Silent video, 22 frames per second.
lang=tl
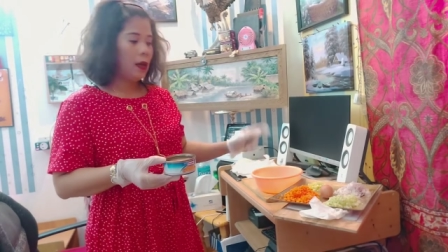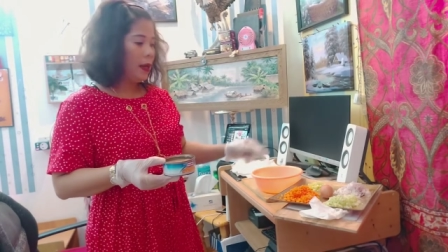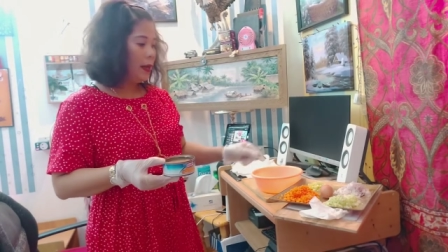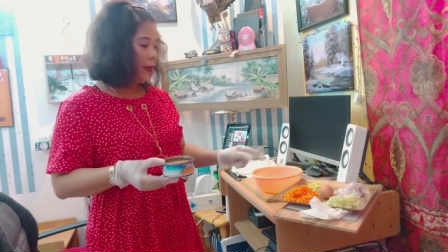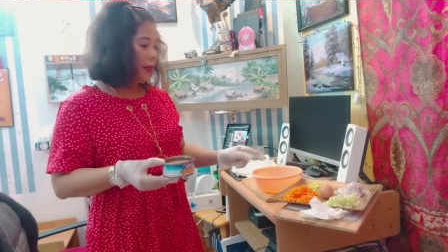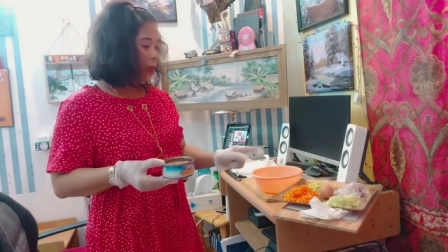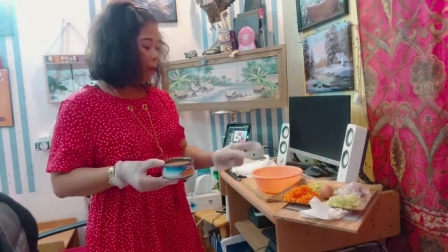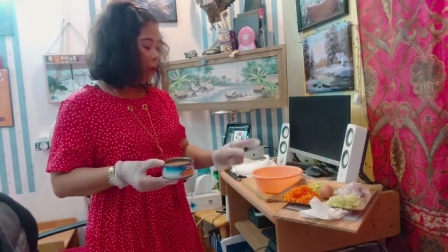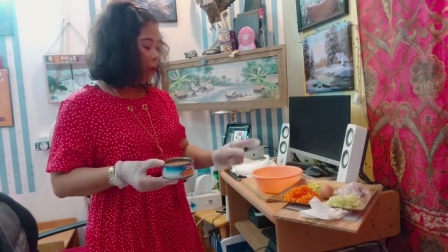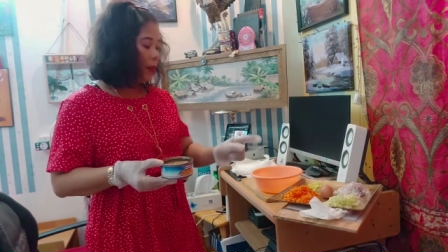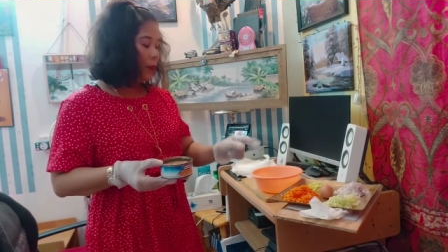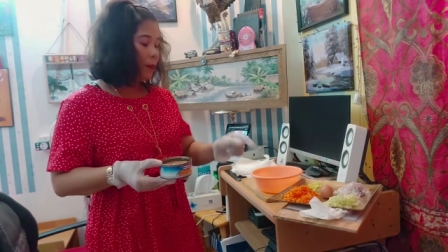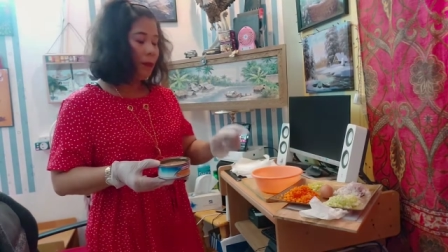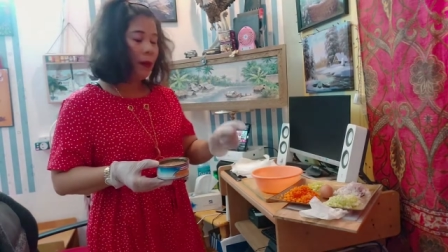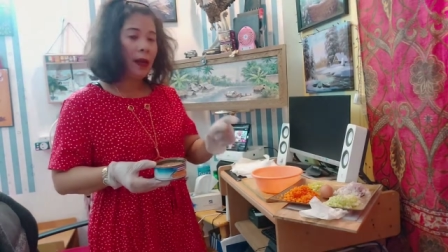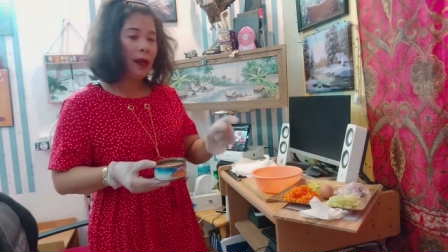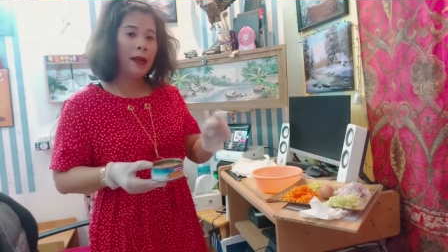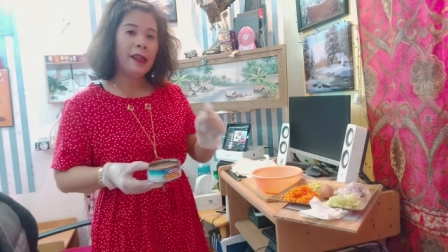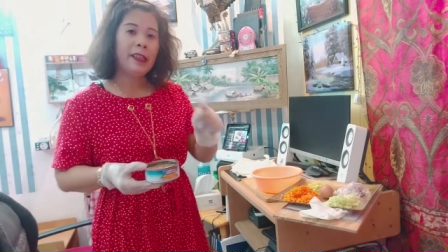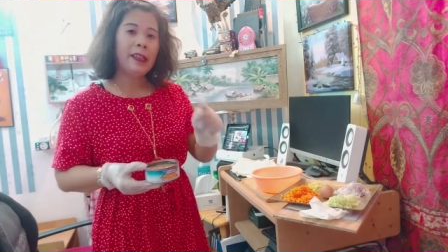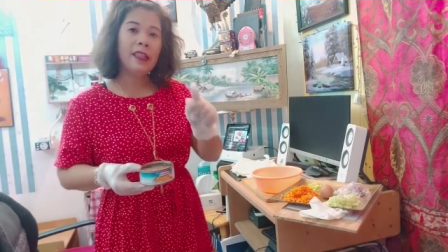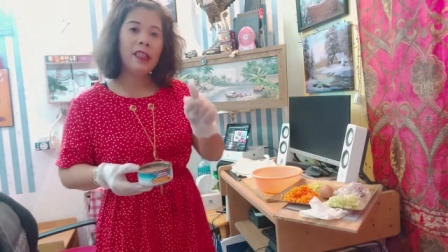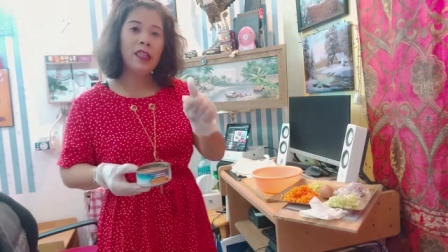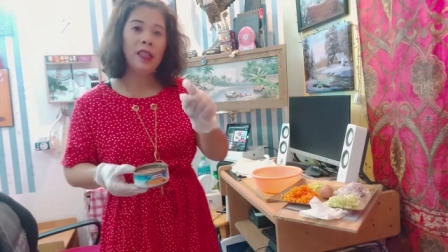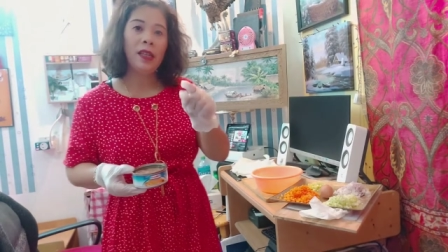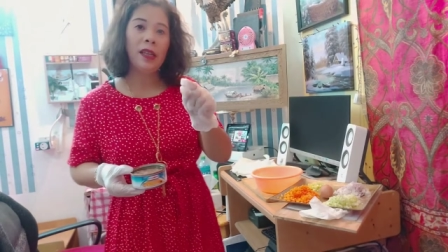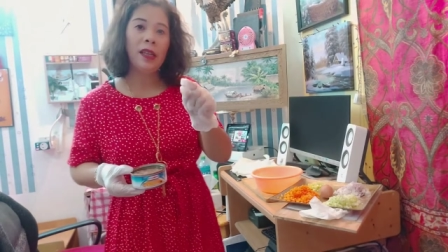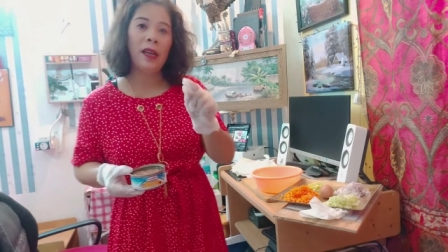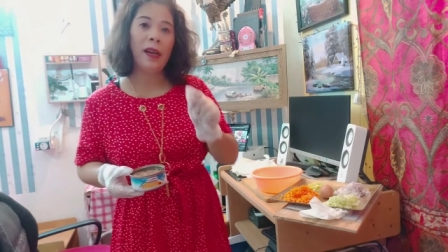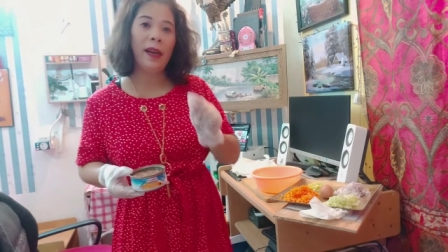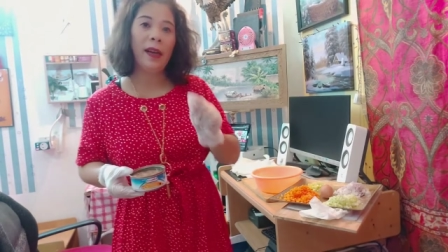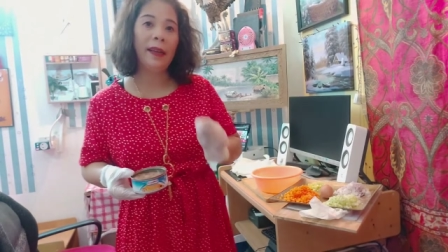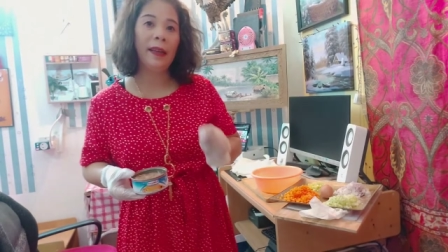Lalagyan pa rin pala natin
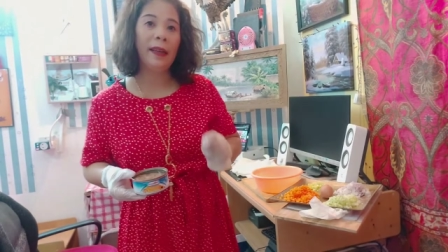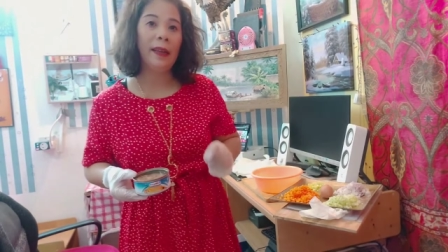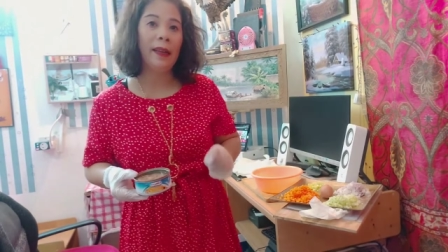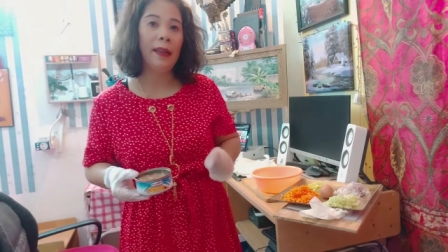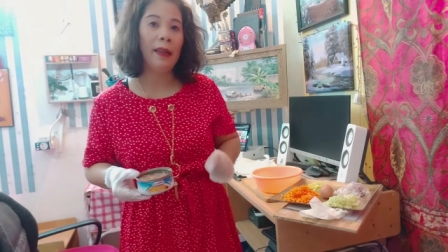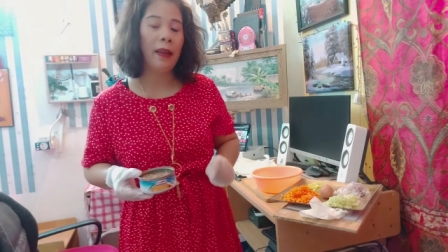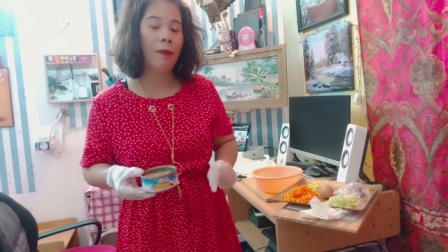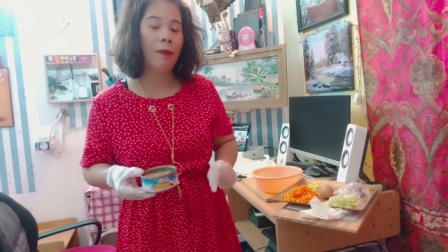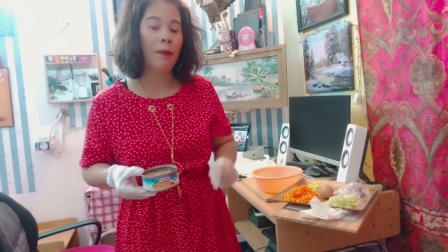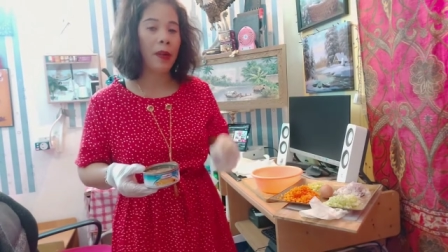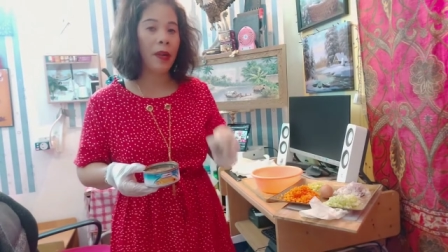siya ng harina